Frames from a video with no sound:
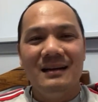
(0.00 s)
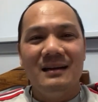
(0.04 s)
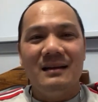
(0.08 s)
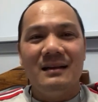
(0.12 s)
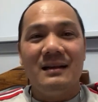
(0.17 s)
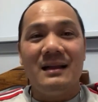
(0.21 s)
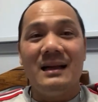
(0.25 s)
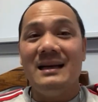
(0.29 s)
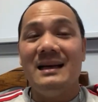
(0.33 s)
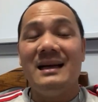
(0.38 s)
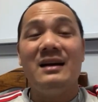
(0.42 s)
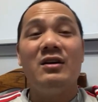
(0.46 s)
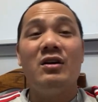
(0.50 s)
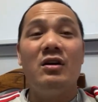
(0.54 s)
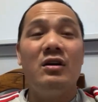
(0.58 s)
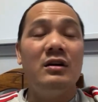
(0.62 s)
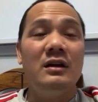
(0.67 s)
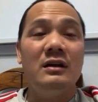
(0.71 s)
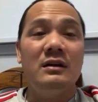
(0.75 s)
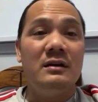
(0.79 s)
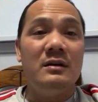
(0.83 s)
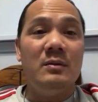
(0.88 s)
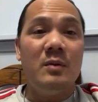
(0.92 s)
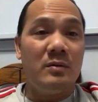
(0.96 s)
thành ra còn
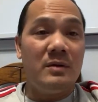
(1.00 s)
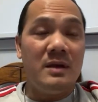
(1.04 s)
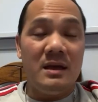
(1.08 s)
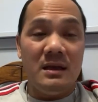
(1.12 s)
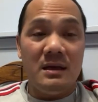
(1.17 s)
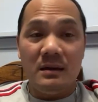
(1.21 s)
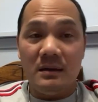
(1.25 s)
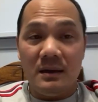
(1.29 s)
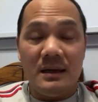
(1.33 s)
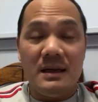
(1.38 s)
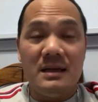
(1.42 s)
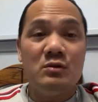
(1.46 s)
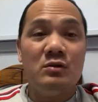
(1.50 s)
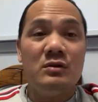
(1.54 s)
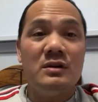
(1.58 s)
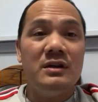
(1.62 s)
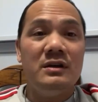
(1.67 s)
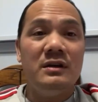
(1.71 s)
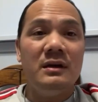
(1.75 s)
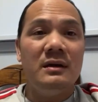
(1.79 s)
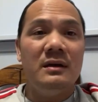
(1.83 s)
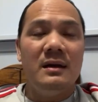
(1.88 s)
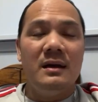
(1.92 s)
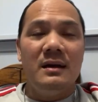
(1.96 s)
đường một duy nhất là đi xuống
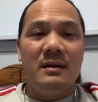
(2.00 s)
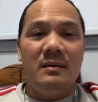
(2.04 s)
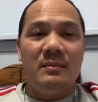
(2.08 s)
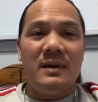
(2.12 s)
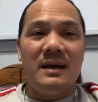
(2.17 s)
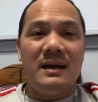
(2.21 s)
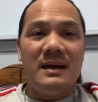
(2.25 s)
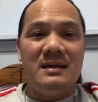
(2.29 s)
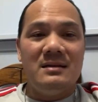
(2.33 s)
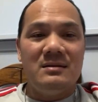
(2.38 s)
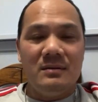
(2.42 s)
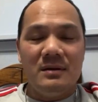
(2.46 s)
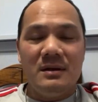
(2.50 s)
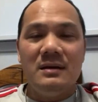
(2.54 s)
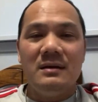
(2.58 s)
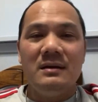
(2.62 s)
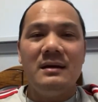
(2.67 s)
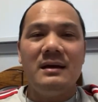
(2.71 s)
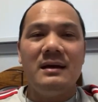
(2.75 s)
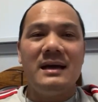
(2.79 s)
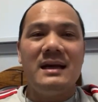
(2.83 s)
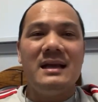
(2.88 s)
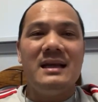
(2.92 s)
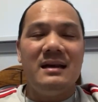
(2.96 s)
dưới mà đi xuống
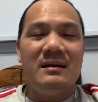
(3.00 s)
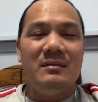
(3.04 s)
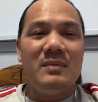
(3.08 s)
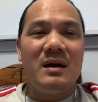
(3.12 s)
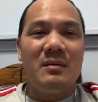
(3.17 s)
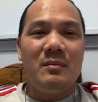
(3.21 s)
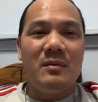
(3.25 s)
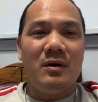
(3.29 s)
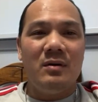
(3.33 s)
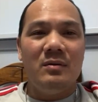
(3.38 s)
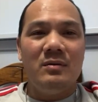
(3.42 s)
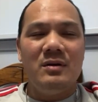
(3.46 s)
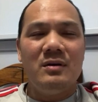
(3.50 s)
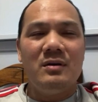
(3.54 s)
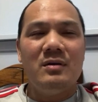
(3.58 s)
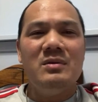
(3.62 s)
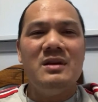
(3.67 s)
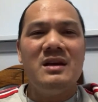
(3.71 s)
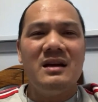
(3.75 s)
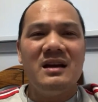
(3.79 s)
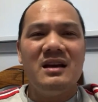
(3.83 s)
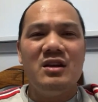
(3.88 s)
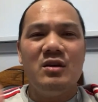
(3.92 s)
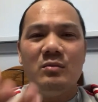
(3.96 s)
dưới cái vịnh bắc bộ cũng
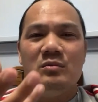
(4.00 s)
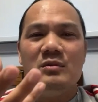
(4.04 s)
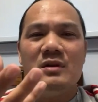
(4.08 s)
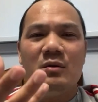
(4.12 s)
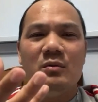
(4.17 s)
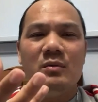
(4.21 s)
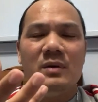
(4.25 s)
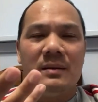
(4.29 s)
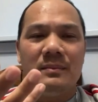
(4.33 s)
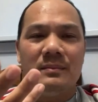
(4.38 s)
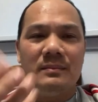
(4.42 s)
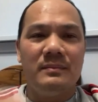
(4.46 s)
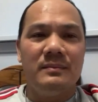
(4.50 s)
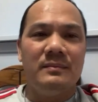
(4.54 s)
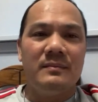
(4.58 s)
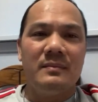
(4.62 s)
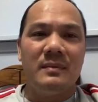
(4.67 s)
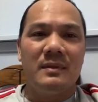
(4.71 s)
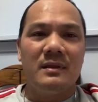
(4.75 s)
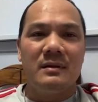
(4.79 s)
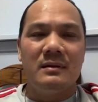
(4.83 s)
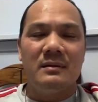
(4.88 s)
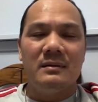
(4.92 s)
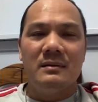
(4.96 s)
như cái dũng châu nằm
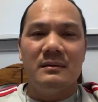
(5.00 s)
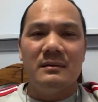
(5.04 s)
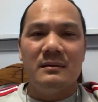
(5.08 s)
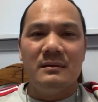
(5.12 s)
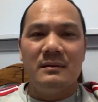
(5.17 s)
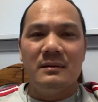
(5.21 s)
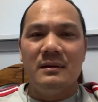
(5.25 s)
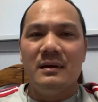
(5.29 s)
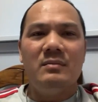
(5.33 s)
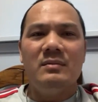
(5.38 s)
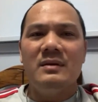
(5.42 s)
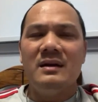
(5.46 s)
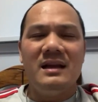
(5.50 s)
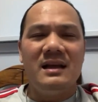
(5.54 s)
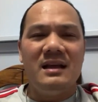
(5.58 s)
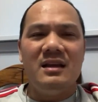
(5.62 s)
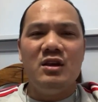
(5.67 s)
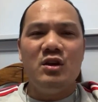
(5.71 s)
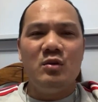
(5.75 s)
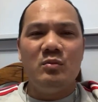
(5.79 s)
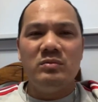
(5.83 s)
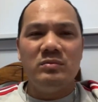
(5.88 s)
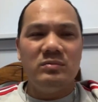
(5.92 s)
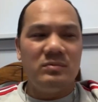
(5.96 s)
không cái này
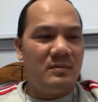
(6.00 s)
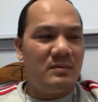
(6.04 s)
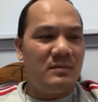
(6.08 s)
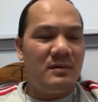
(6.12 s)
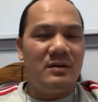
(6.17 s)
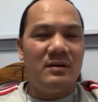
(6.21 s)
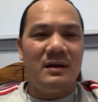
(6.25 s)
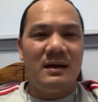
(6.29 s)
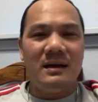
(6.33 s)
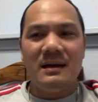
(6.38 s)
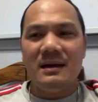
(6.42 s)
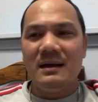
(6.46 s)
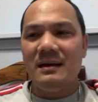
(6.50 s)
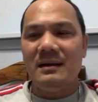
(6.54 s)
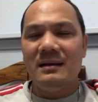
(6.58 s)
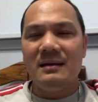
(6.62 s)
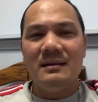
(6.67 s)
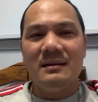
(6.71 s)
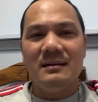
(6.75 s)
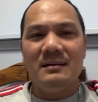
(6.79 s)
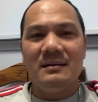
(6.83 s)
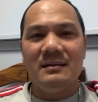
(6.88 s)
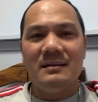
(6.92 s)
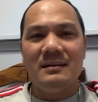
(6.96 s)
dũng gọi là cái
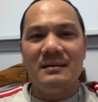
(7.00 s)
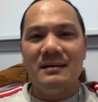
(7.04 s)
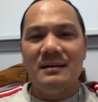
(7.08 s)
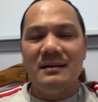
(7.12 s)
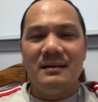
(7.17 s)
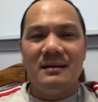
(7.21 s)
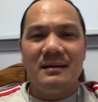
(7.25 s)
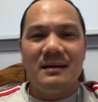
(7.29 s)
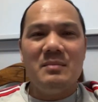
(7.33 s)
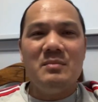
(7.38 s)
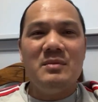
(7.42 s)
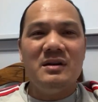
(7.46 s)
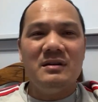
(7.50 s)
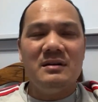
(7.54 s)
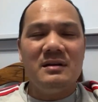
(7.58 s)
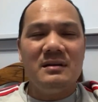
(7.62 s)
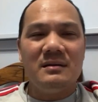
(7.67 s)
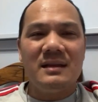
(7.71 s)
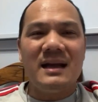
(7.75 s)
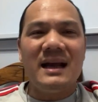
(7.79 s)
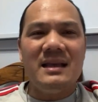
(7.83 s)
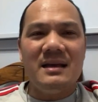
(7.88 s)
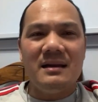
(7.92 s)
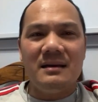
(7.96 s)
cái mương
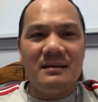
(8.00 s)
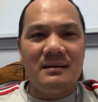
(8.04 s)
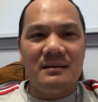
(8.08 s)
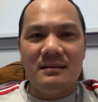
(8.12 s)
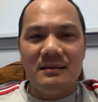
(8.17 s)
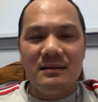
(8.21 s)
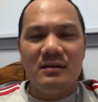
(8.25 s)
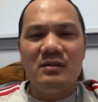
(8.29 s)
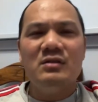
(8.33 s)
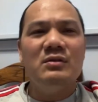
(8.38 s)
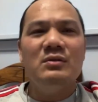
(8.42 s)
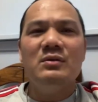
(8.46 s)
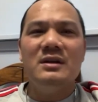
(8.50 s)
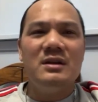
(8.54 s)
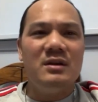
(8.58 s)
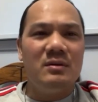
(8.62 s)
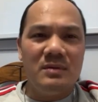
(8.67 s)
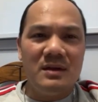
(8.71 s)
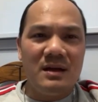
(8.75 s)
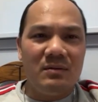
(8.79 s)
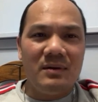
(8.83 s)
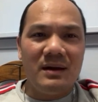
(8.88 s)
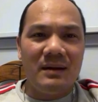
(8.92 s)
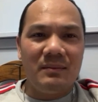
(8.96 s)
thả dịch nó thu cái
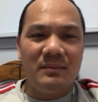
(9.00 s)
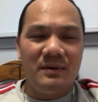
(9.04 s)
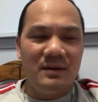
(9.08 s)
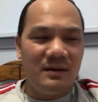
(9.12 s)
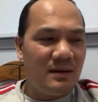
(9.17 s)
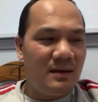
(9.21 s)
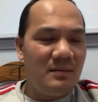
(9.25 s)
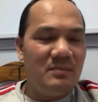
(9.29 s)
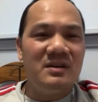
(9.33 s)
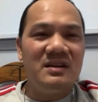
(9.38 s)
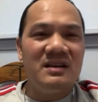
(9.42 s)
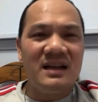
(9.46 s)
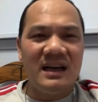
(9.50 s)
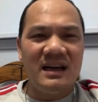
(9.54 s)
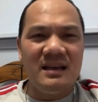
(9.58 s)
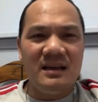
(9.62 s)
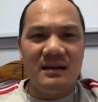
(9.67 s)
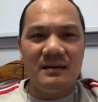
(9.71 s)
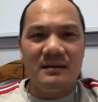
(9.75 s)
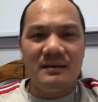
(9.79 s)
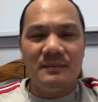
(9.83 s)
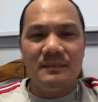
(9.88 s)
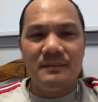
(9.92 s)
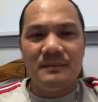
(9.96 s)
dũng châu nằm cái mương thả dịch